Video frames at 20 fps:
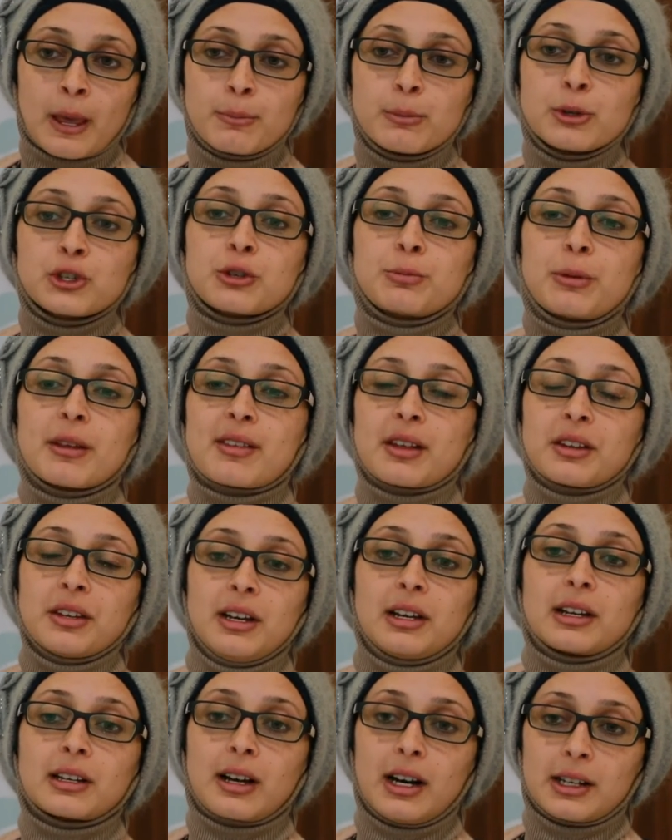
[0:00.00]
مش
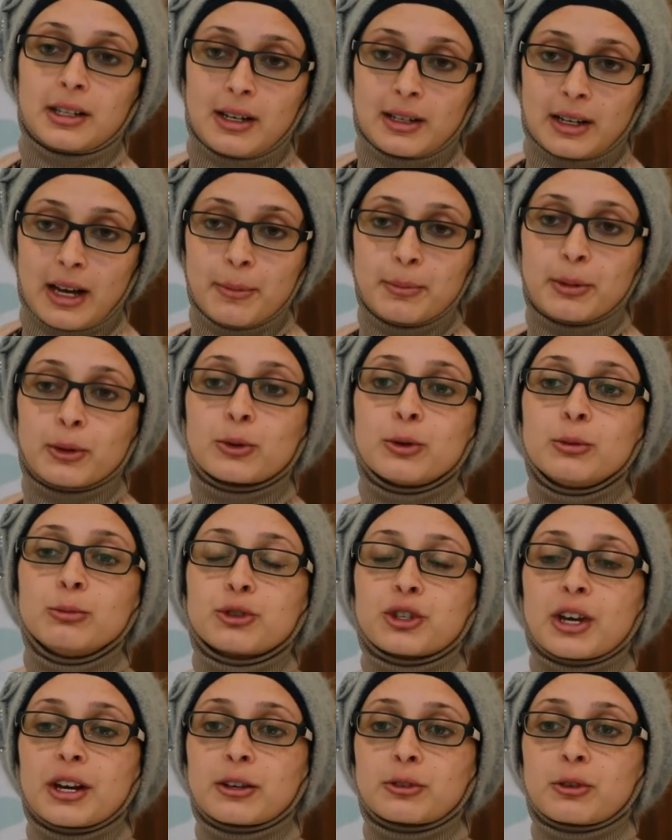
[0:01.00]
بصنع القرار عم بيكون
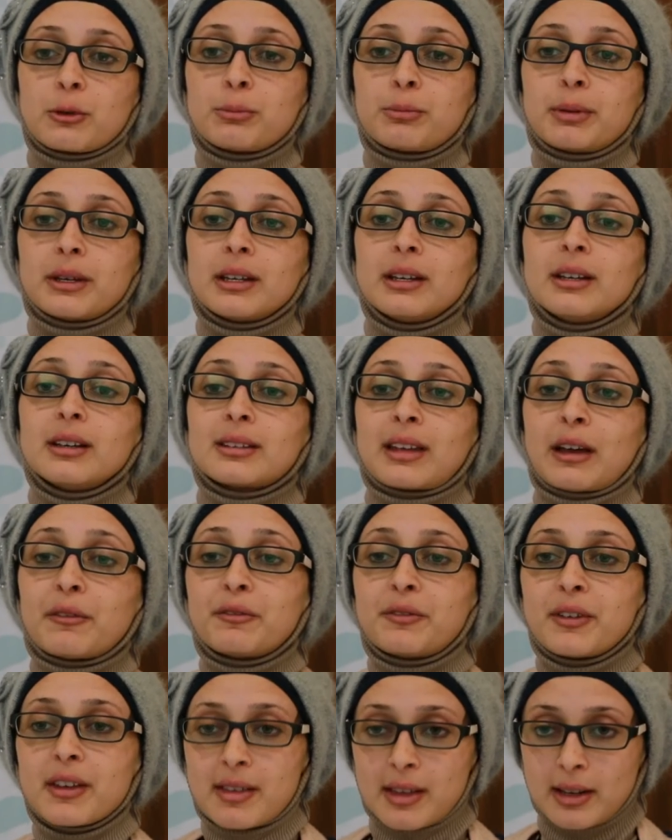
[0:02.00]
مشاركتهم
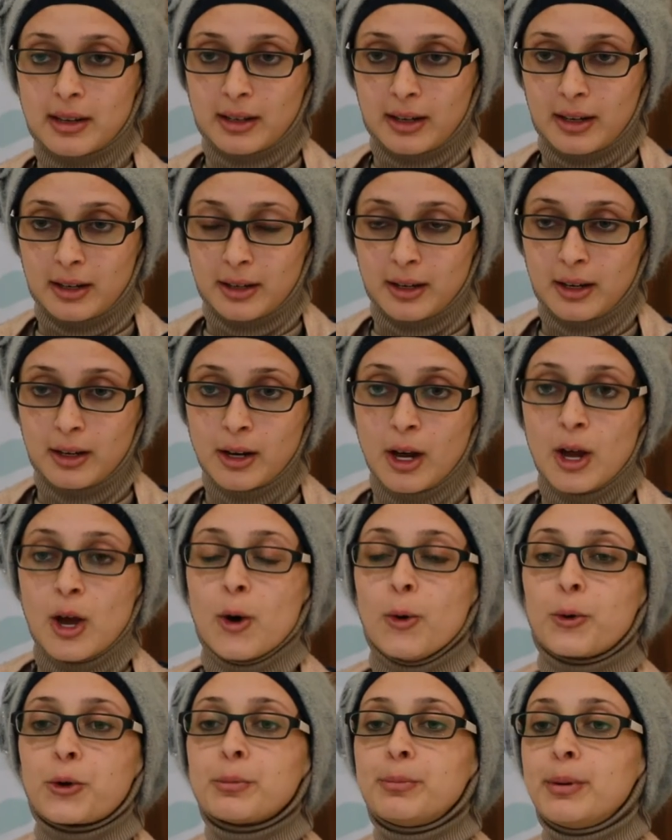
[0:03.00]
بتنفيذ القرار
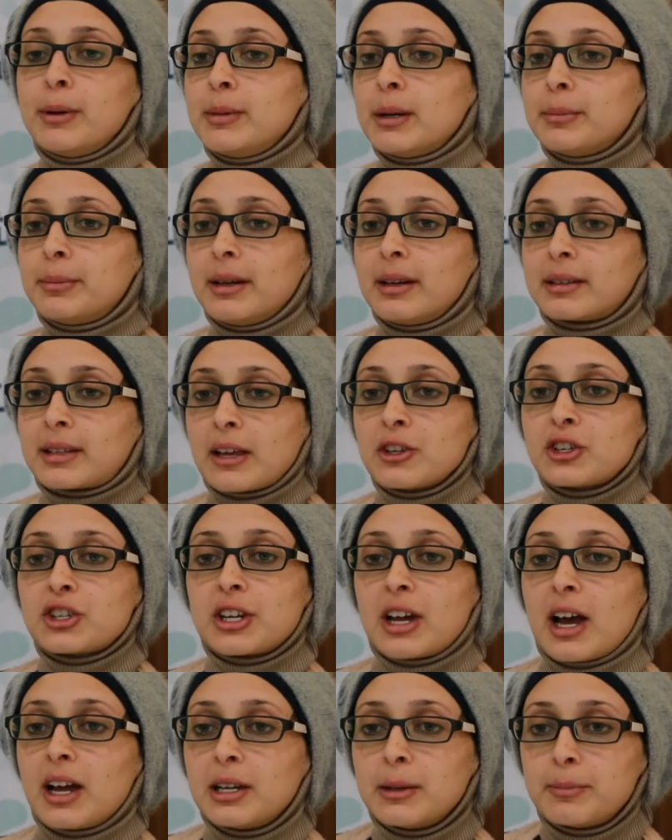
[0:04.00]
وربما
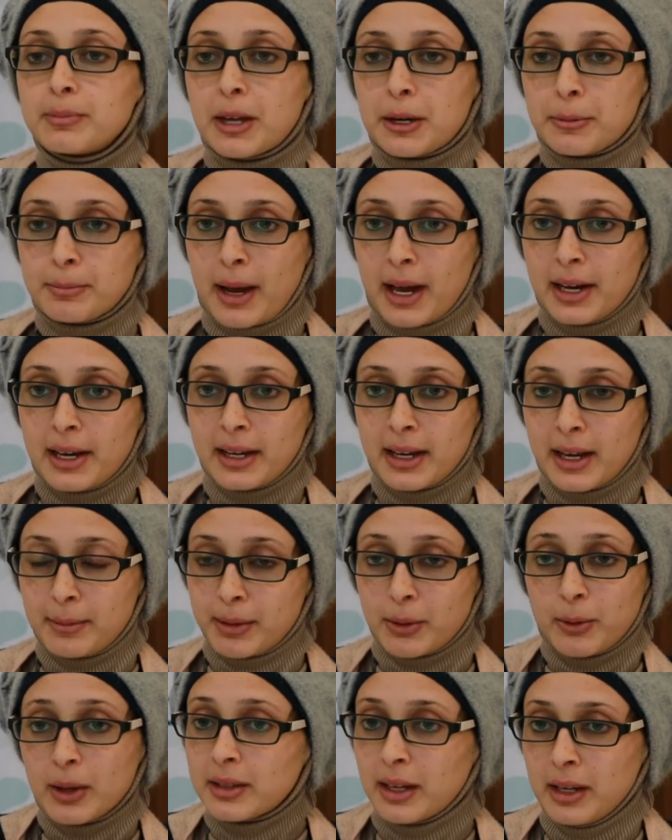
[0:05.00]
بالتنشئه اللي بنربى عليها
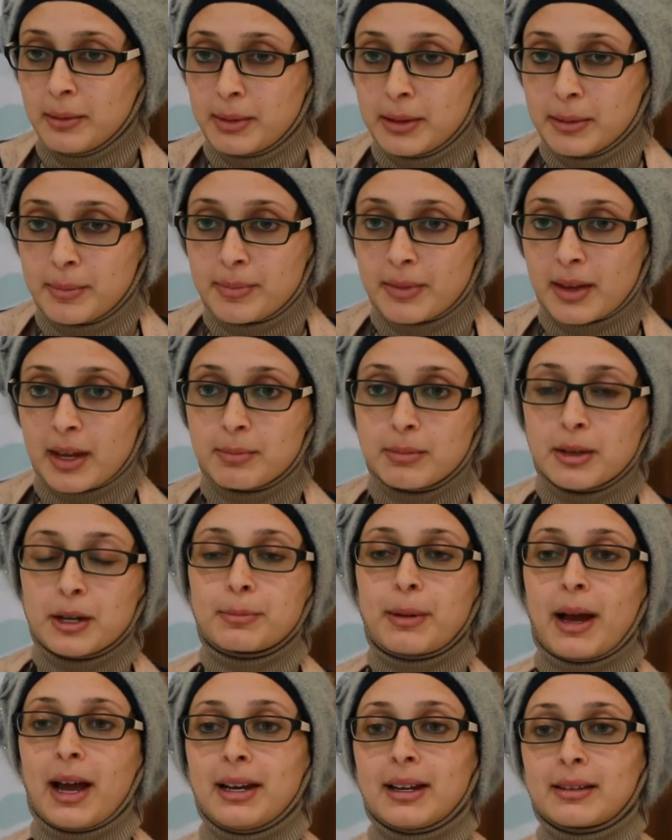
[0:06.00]
بوضع بلبنان
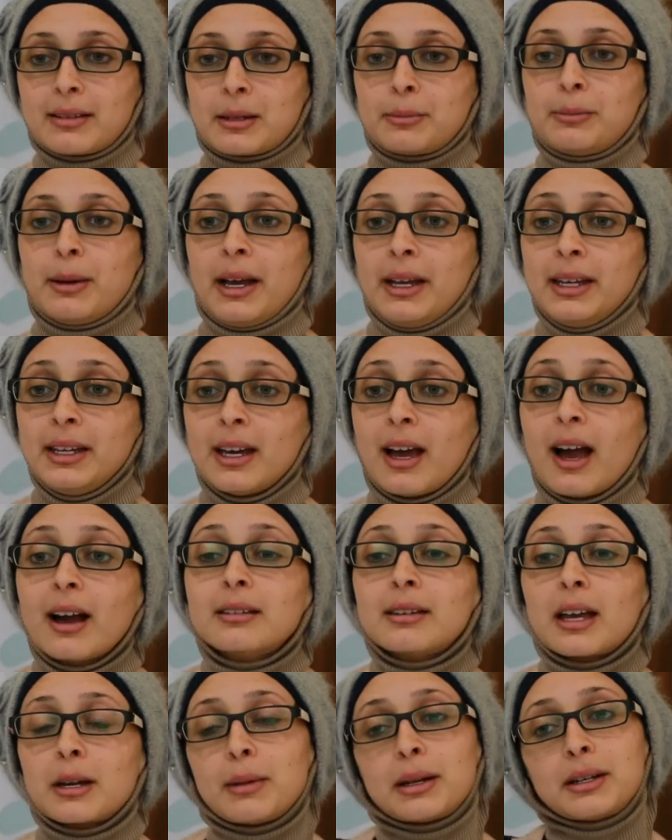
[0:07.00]
نربى على التبعيه
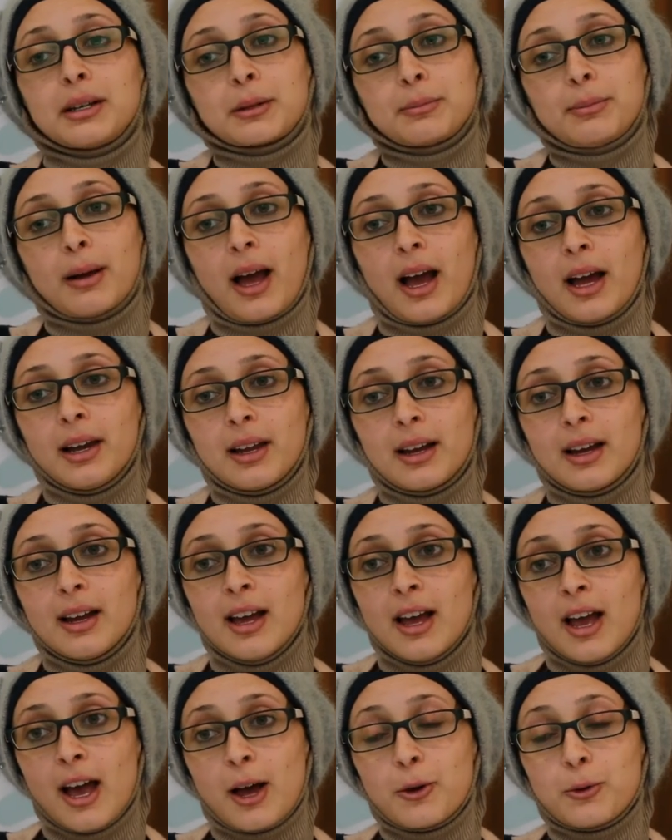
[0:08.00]
اكثر ما نربى على
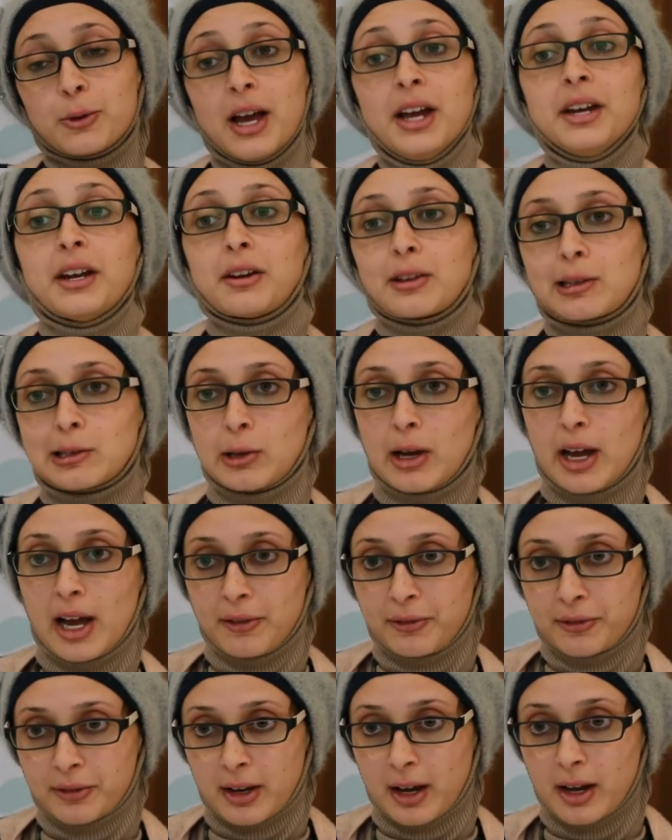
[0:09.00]
انه نحن نطلق
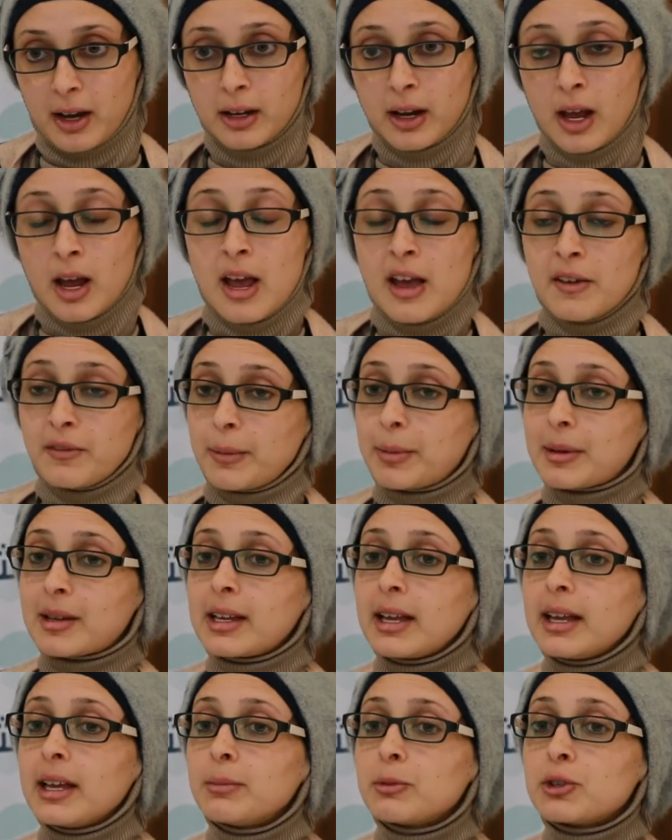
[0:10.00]
افكار
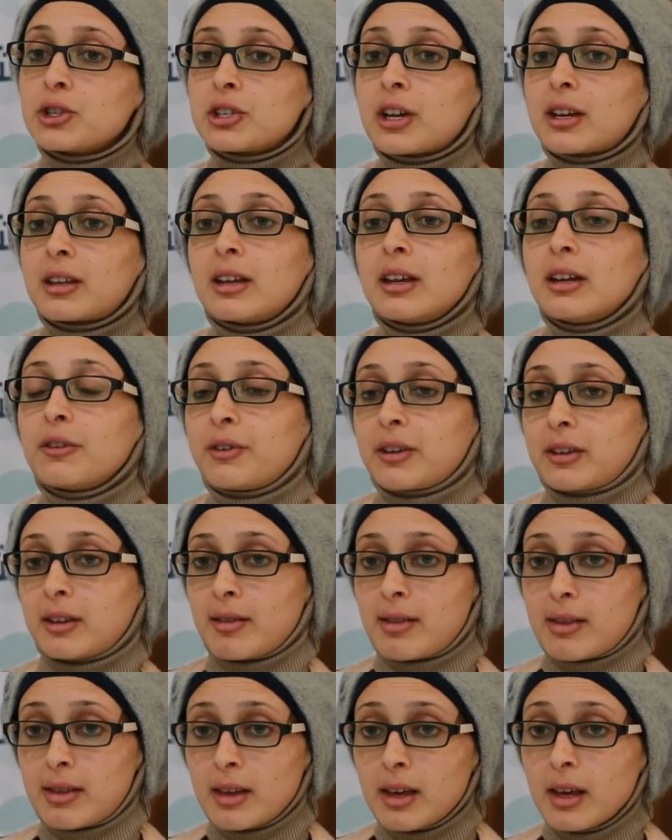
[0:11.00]
فبتلاقي مش كثير في
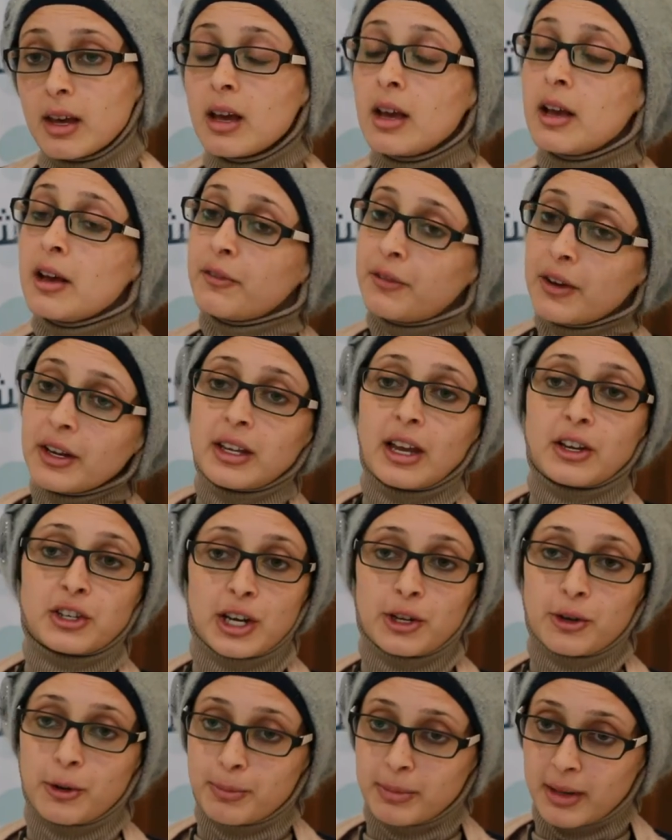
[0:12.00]
تنسيق في
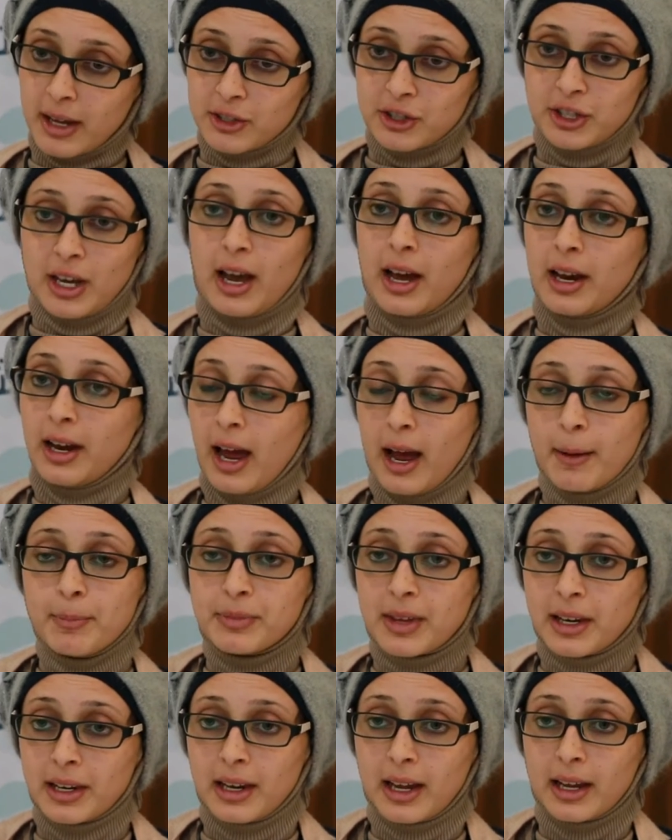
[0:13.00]
تجارب ناجحه
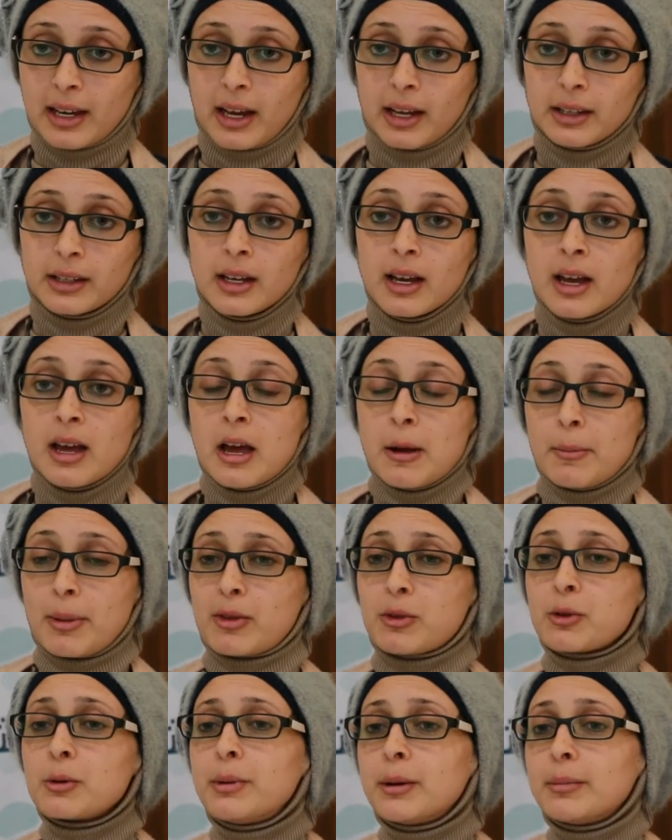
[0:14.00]
الحمد لله يعني
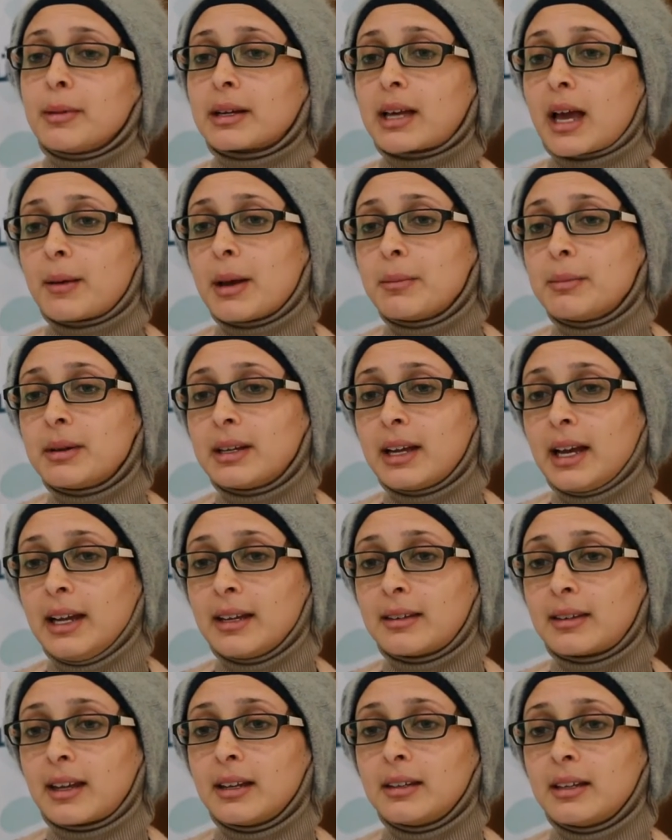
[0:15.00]
بس ربما كمان من
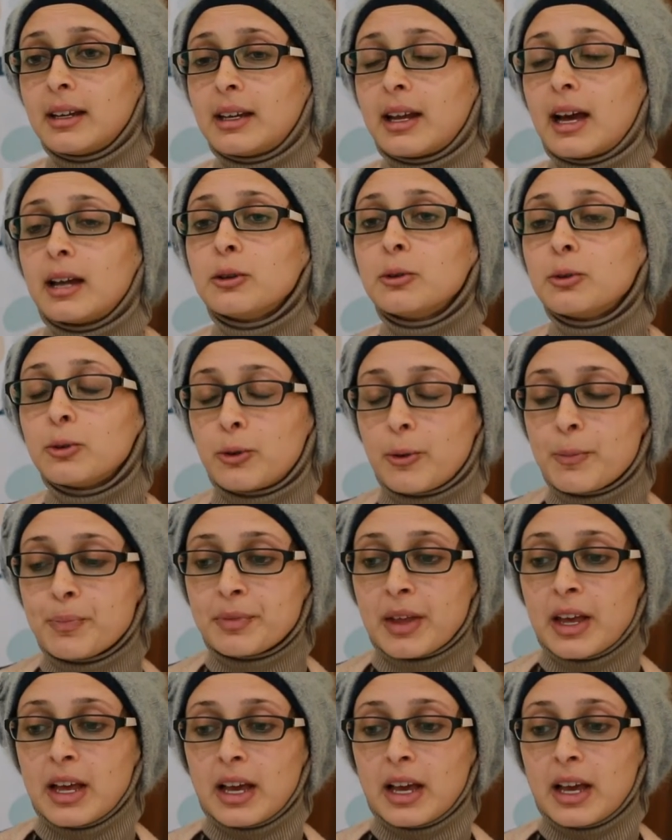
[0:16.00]
ناحيه ثانيه لانه